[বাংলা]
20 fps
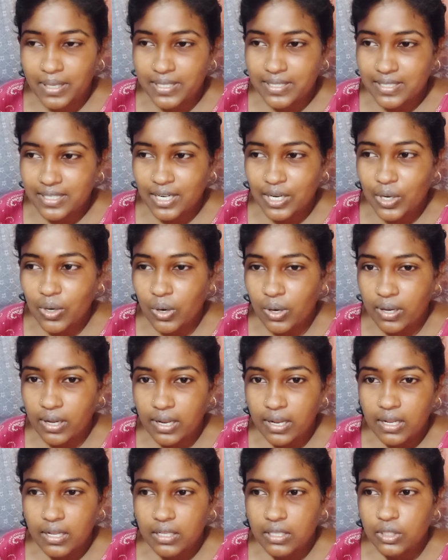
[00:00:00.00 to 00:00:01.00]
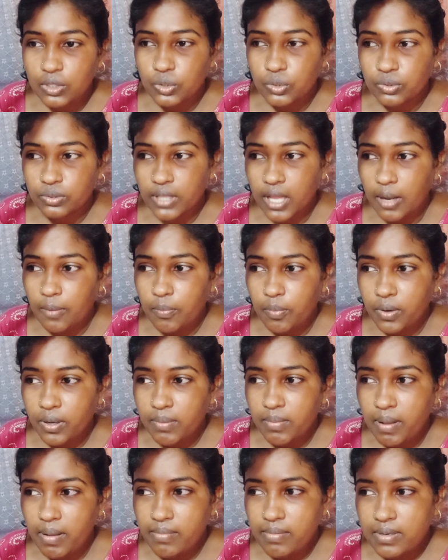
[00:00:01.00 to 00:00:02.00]
বাচ্চারা করে তো
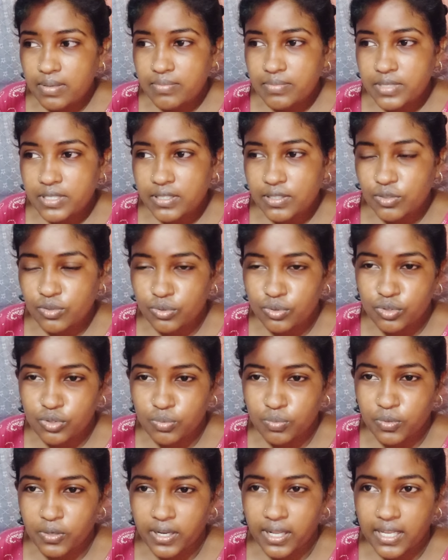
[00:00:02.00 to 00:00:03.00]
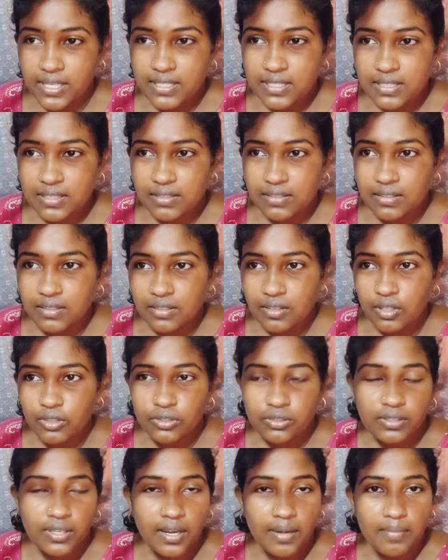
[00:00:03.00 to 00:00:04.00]
তারপরে ভাবলাম যে একটু চুপ করে গেছে
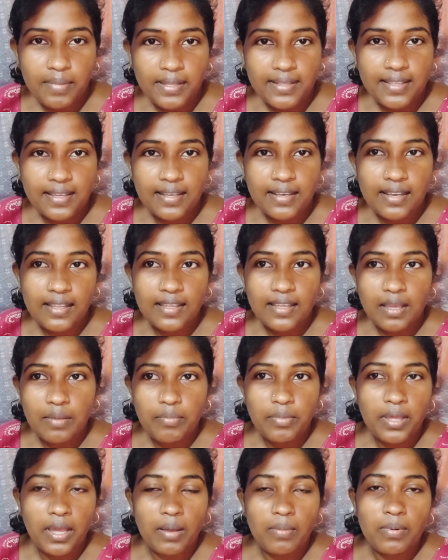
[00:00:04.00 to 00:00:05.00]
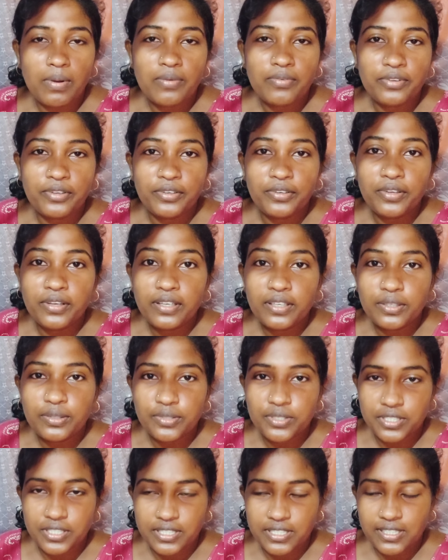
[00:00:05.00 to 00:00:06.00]
অতটা আর মাথায় নেই আমি আবার ভিডিও এডিট
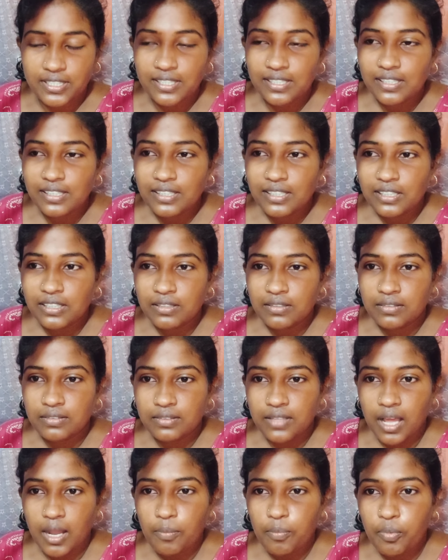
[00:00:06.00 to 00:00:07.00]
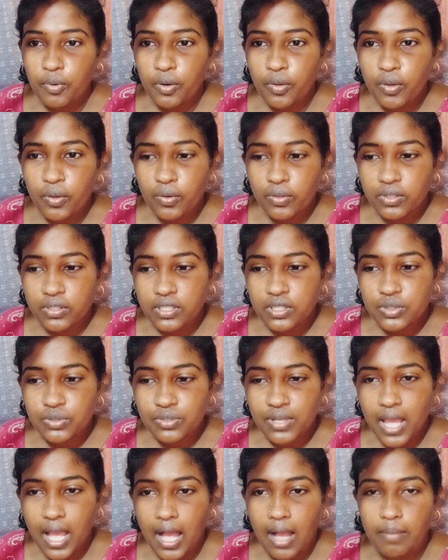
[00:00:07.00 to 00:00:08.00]
করছি তারপরে ওই কথাটা
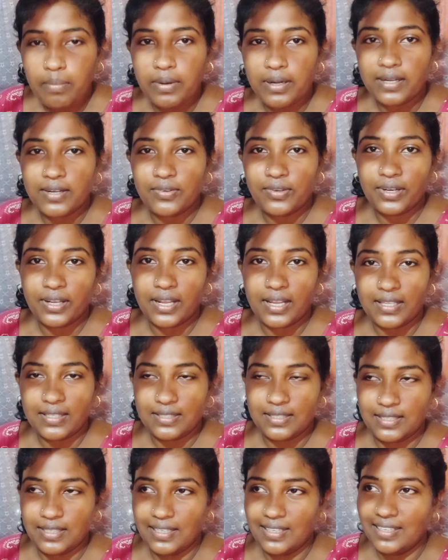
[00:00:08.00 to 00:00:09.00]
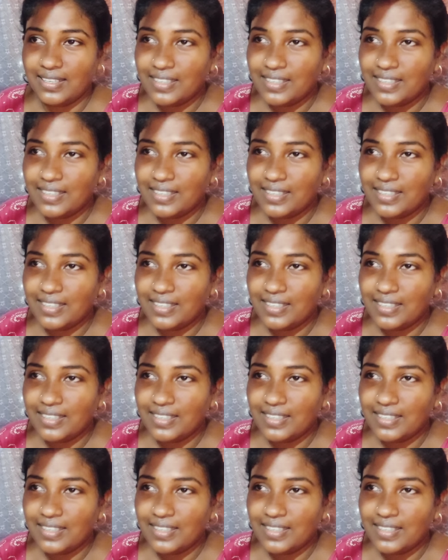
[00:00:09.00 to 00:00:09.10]
শুনে আবার করে কাঁদছে